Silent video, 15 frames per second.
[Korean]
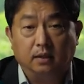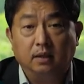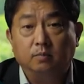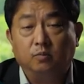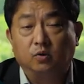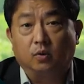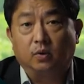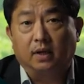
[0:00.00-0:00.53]

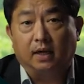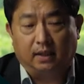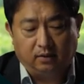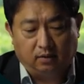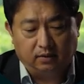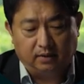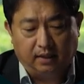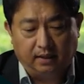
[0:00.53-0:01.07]
의무론의 한
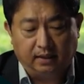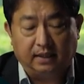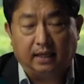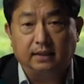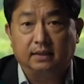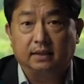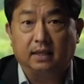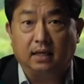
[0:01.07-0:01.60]
형태인
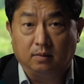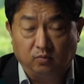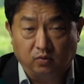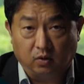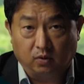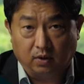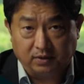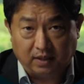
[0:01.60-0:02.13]
칸트의
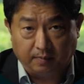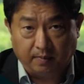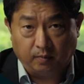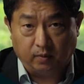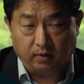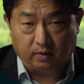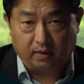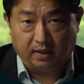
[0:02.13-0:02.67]
의무론을
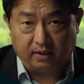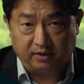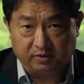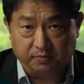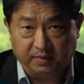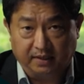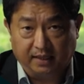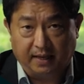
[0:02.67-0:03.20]
살펴보기로
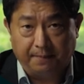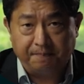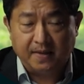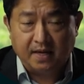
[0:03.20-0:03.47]
하겠습니다.